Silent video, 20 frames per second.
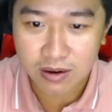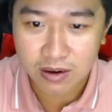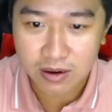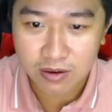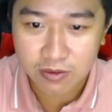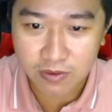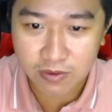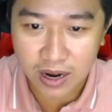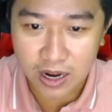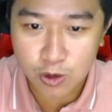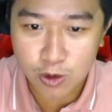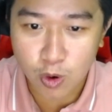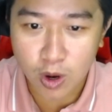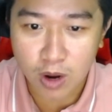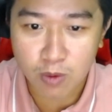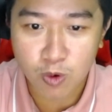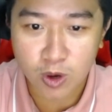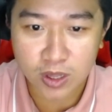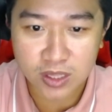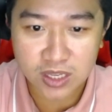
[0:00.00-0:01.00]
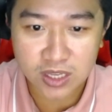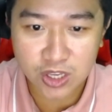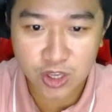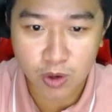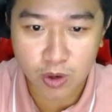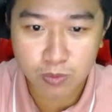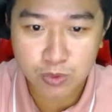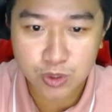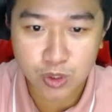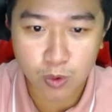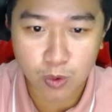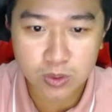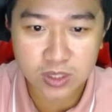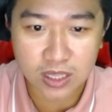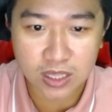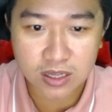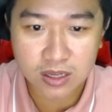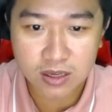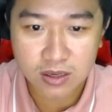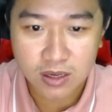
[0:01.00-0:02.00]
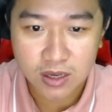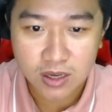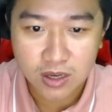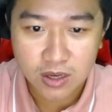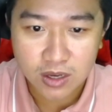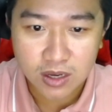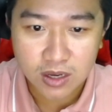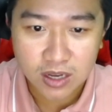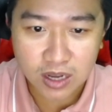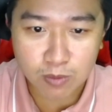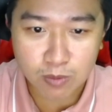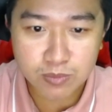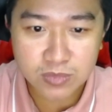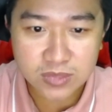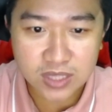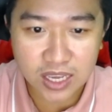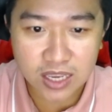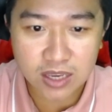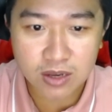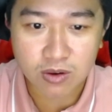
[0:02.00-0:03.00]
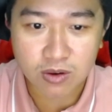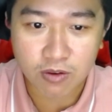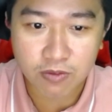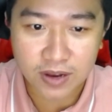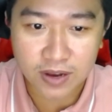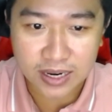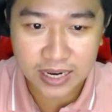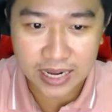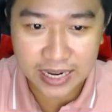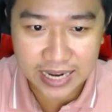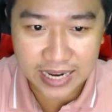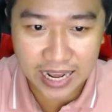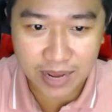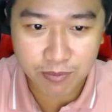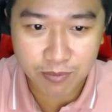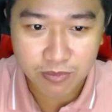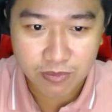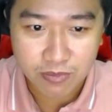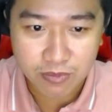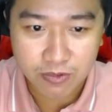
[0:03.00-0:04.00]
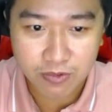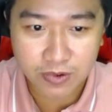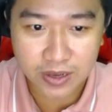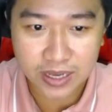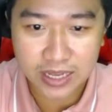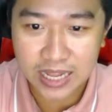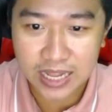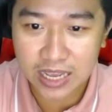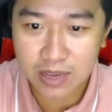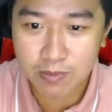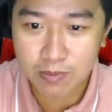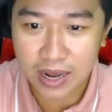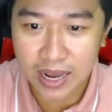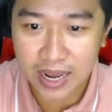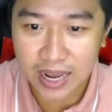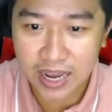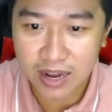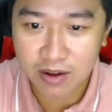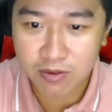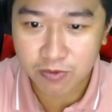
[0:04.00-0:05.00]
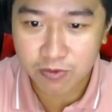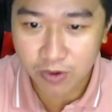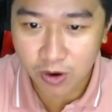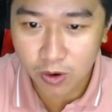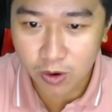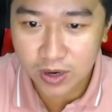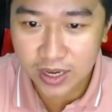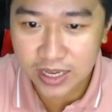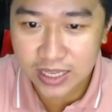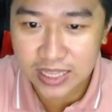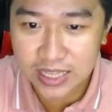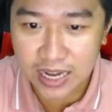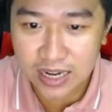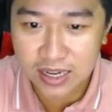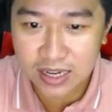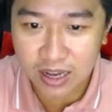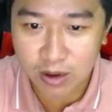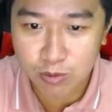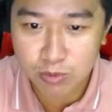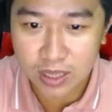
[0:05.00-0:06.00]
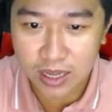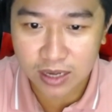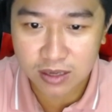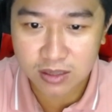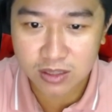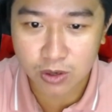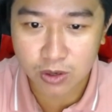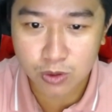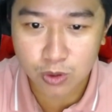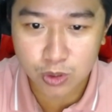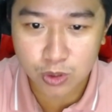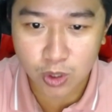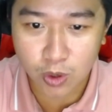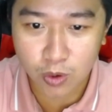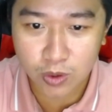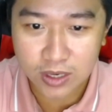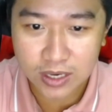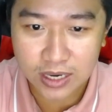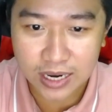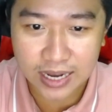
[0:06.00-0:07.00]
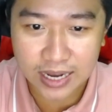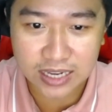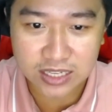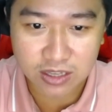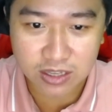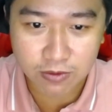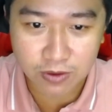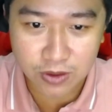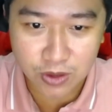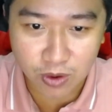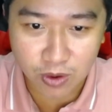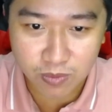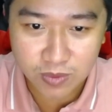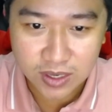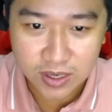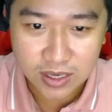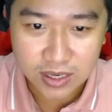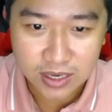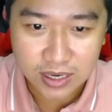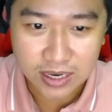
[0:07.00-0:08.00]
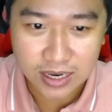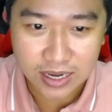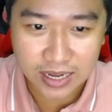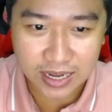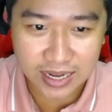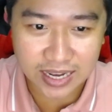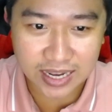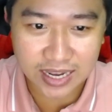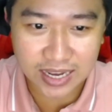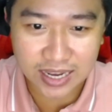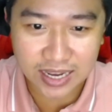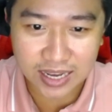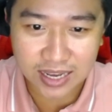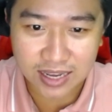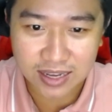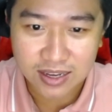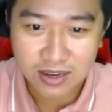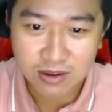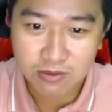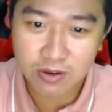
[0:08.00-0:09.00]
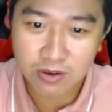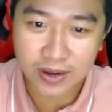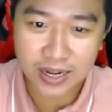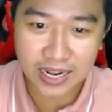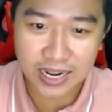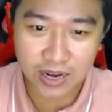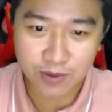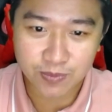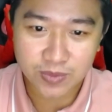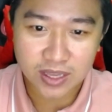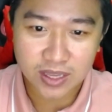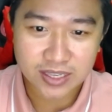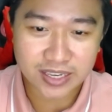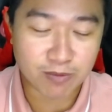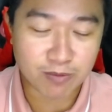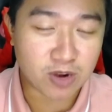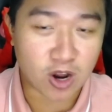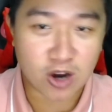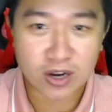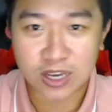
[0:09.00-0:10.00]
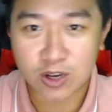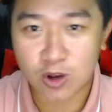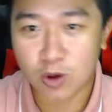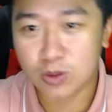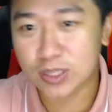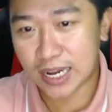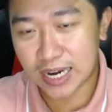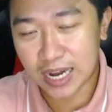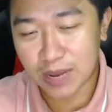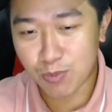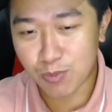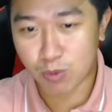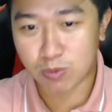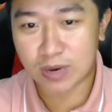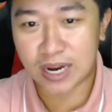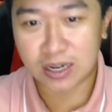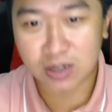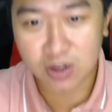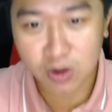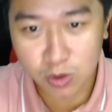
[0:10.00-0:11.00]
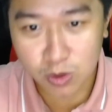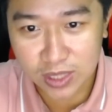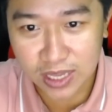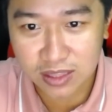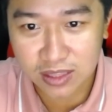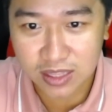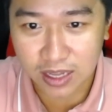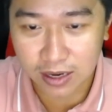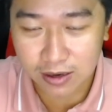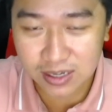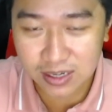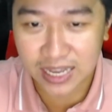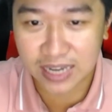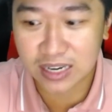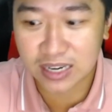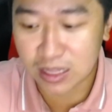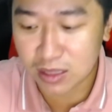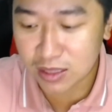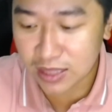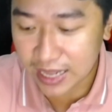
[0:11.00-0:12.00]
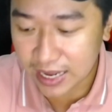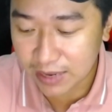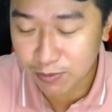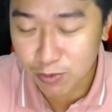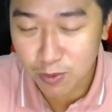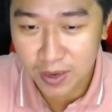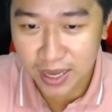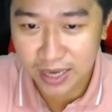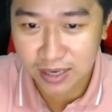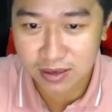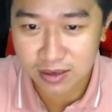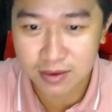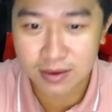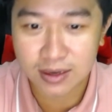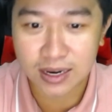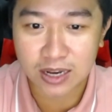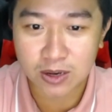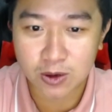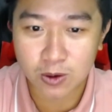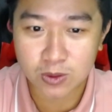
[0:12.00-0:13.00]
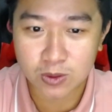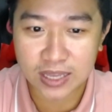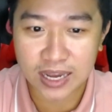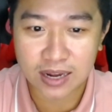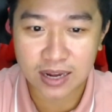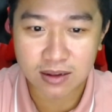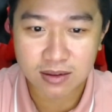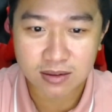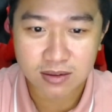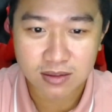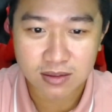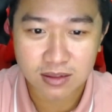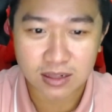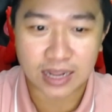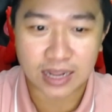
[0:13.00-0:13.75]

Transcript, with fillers: vợ của ông Huỳnh Thi Dũng, chủ tịch công ty cổ phần Đại Nam vì thấy bà Hằng vô lý tấn công thần tượng của tôi là ca sĩ Phi Nhung. À, quý vị thấy không? Trong đoạn này cô ta lại một lần nữa, cô ta tự khẳng định lại một lần nữa là cô ta là